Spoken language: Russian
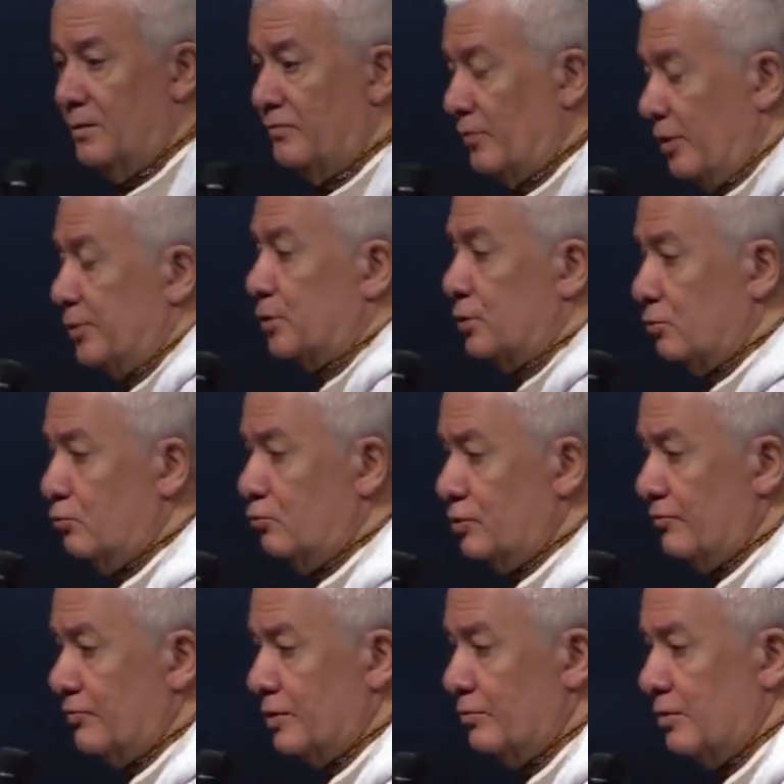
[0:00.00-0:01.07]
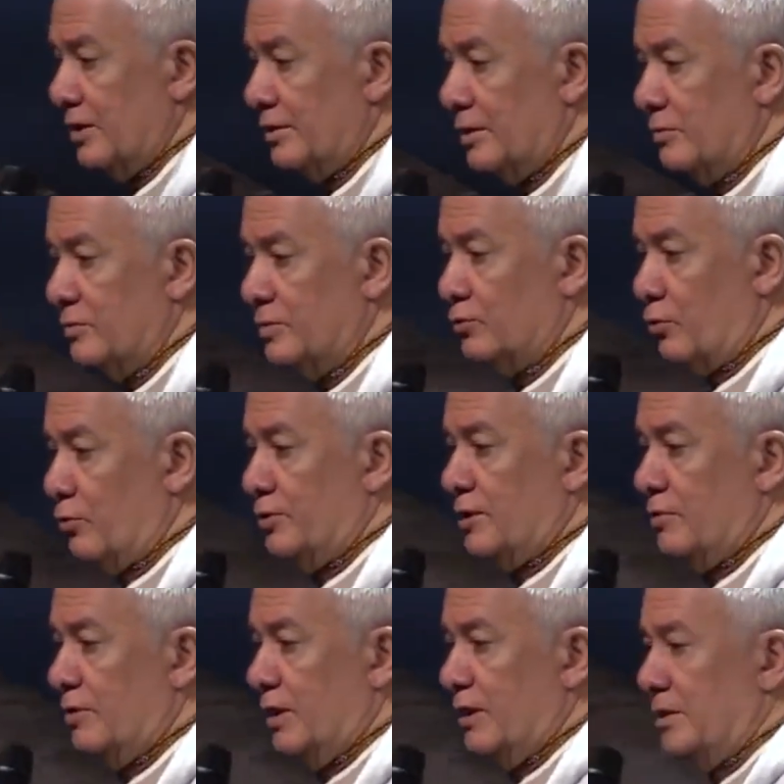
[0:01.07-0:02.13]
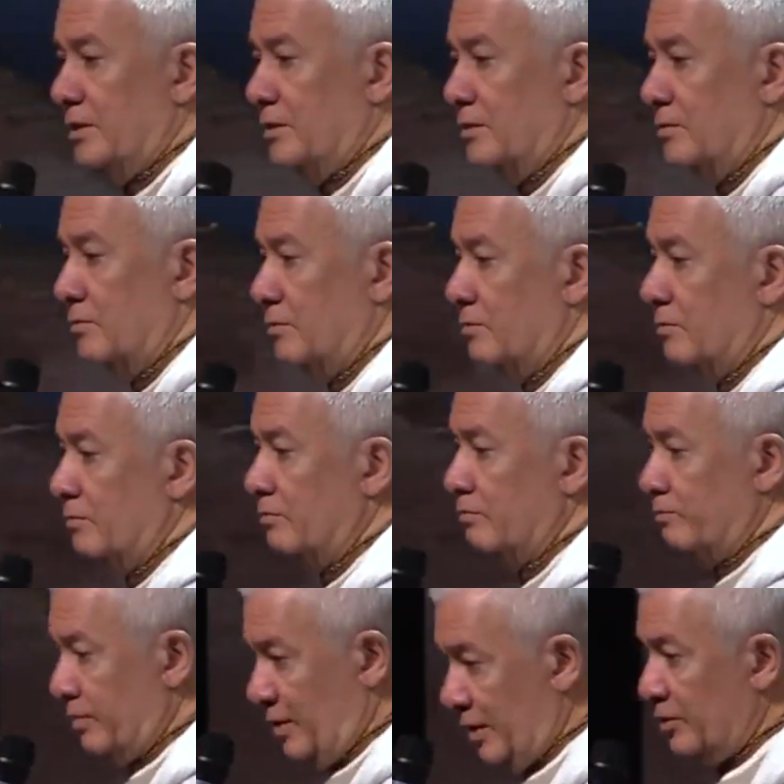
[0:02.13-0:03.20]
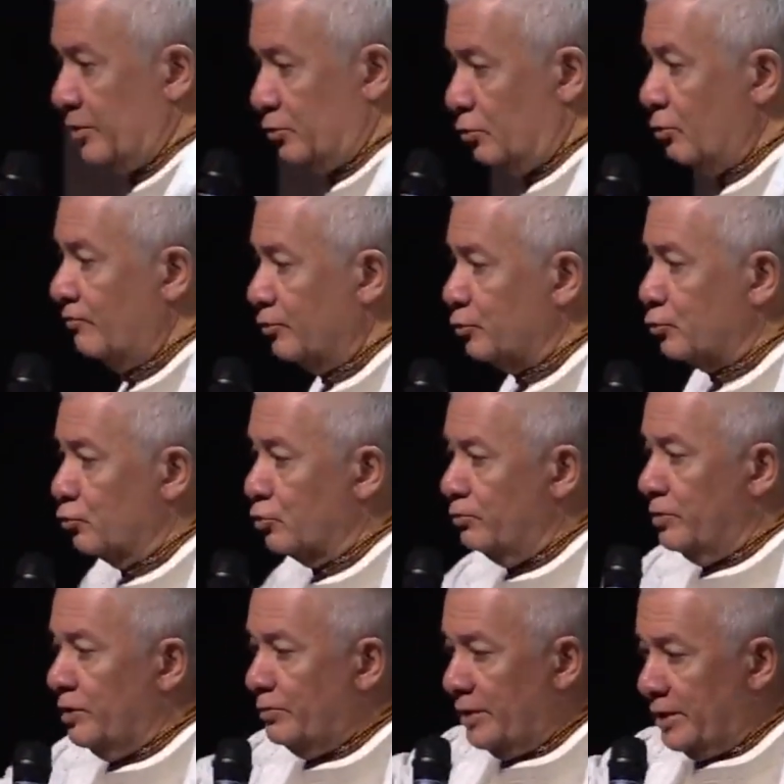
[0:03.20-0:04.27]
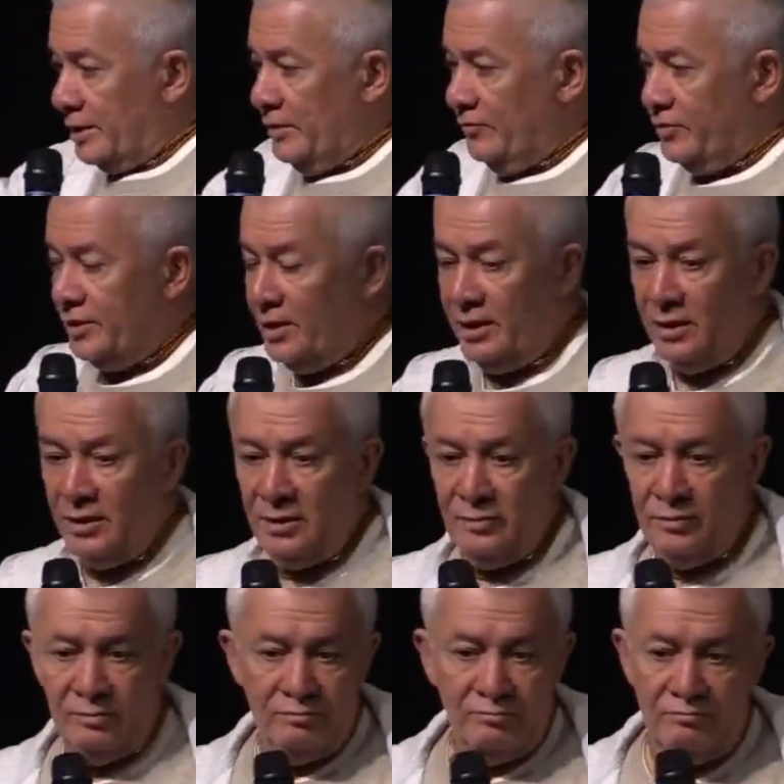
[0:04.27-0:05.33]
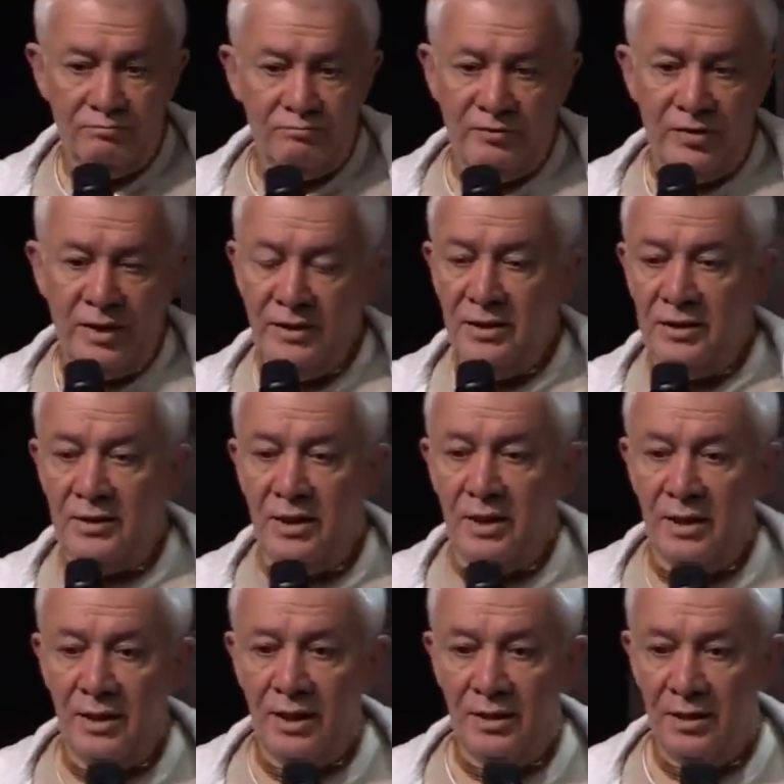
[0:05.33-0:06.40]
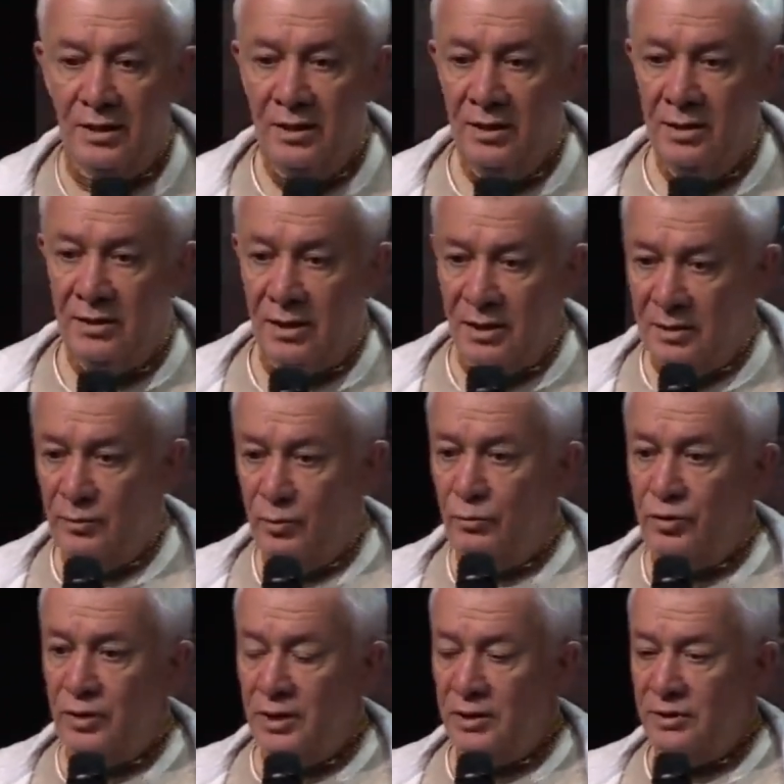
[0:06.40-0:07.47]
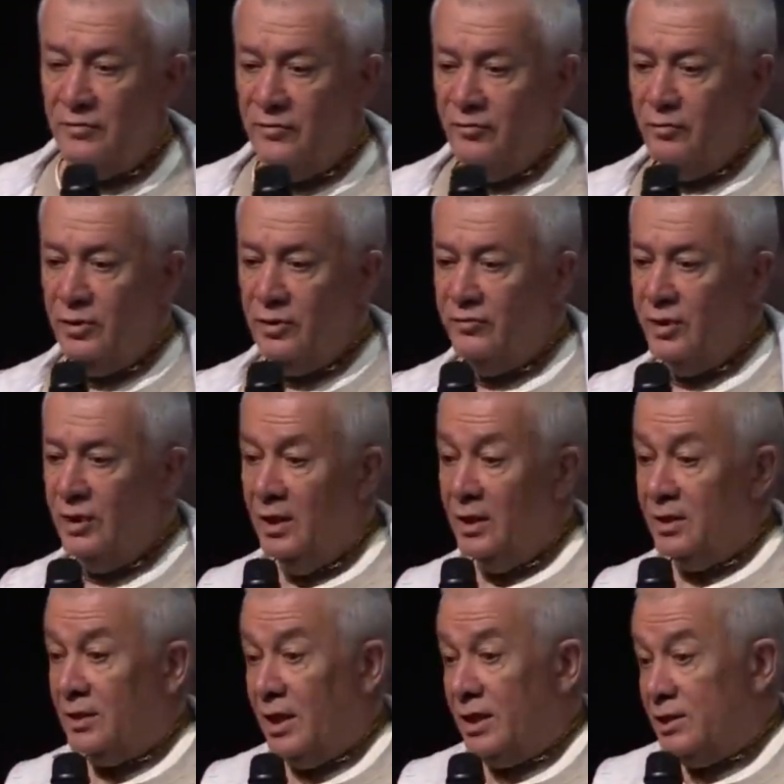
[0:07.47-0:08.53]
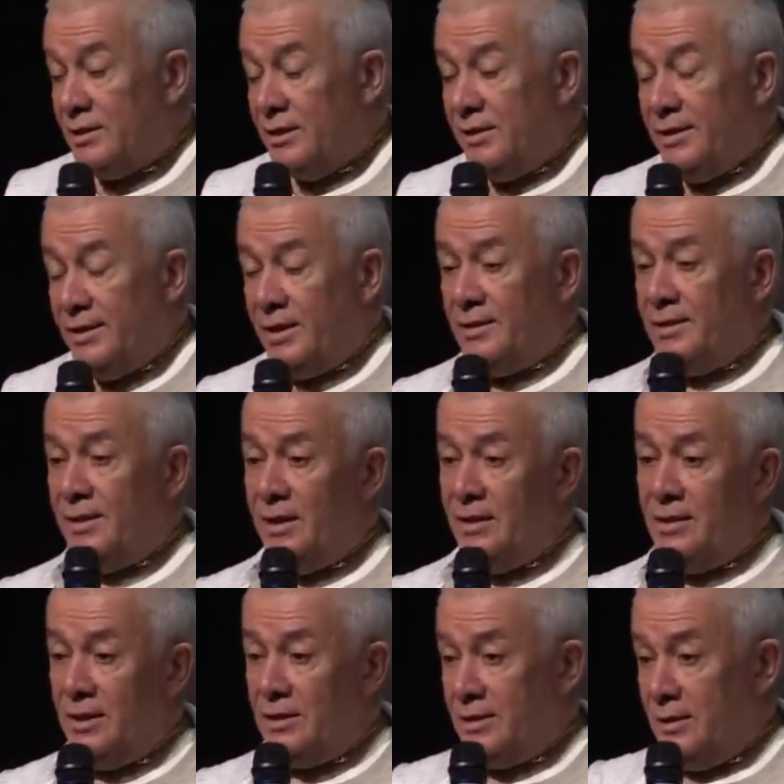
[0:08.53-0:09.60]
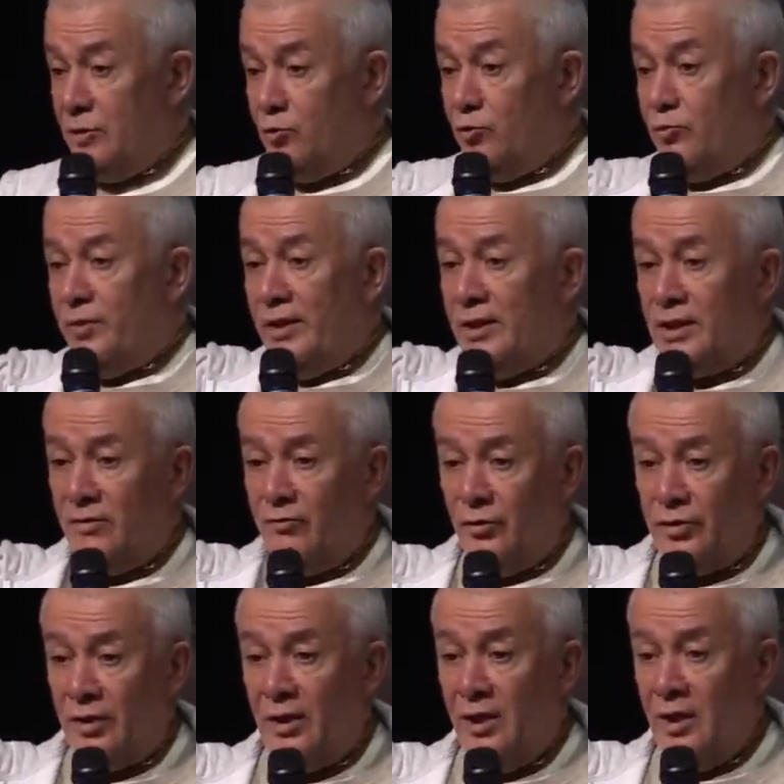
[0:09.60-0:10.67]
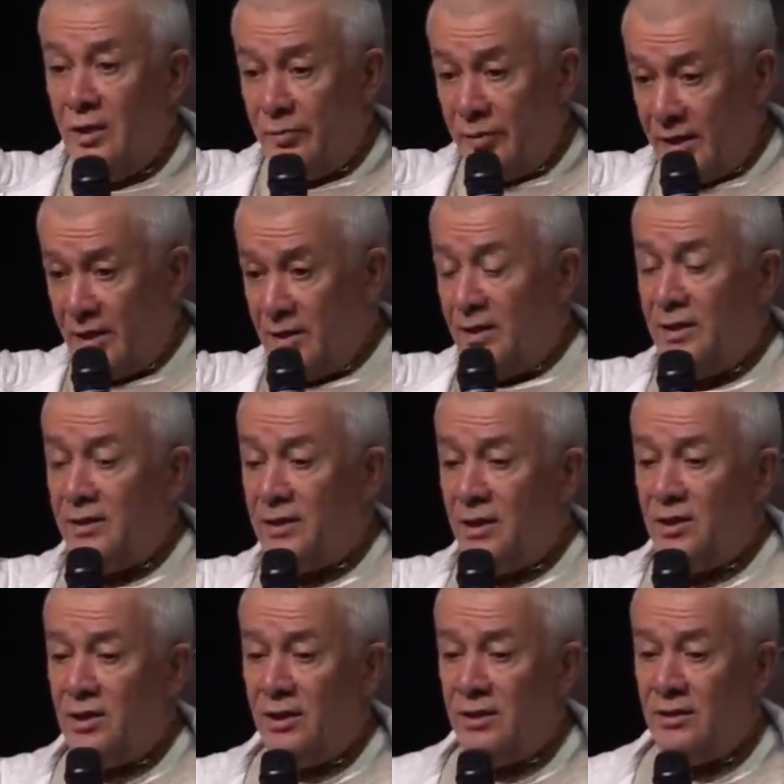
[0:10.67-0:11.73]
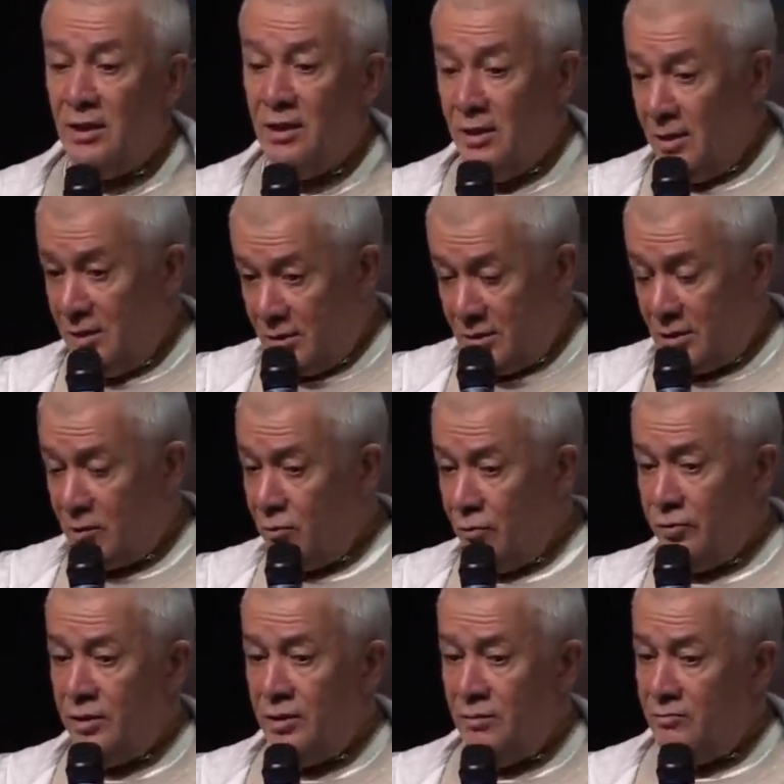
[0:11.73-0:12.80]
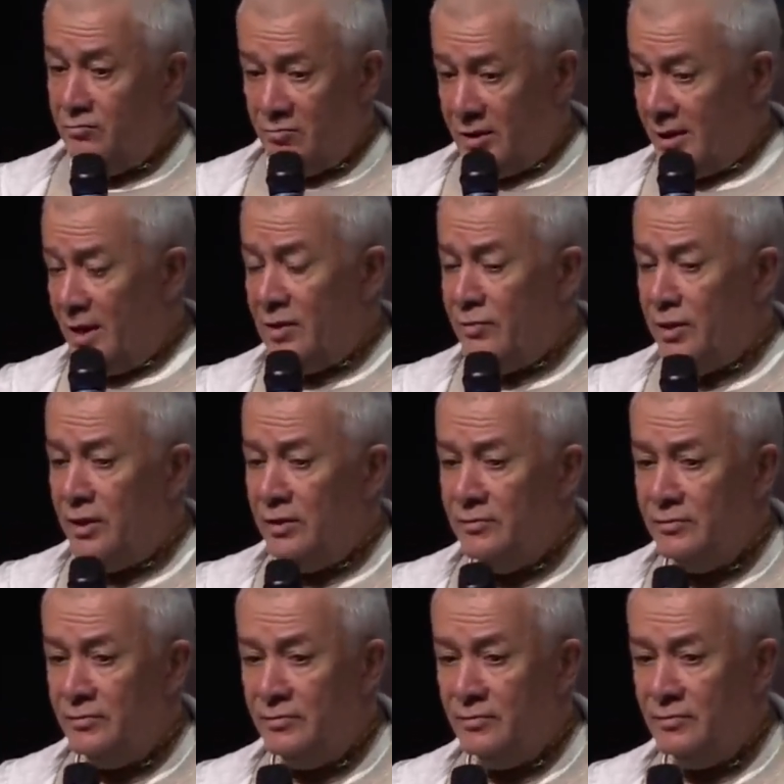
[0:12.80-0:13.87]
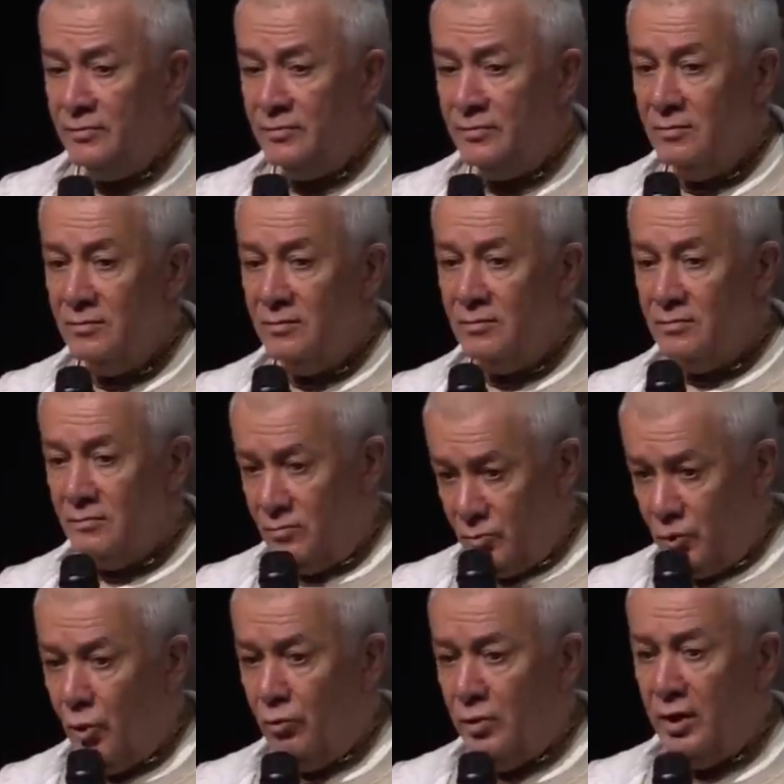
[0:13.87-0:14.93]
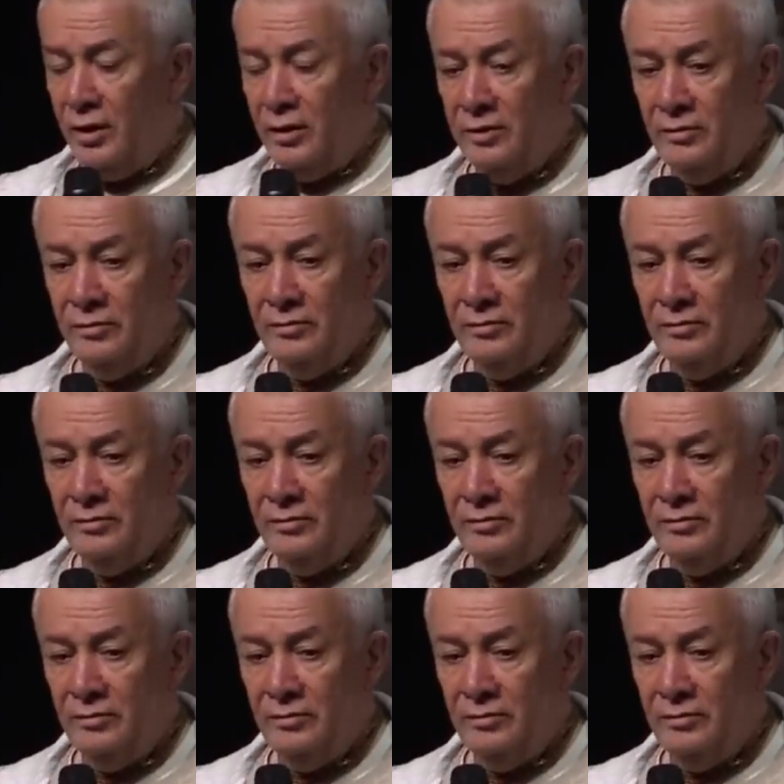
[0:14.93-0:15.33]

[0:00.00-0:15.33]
Великие души все были там, тоже собрались. По зову судьбы пришли все и в разных сторонах – должны были участвовать в битве, даже если не хотели, даже если любили кого-то, приходилось сражаться. Законы, дхармы. Долго.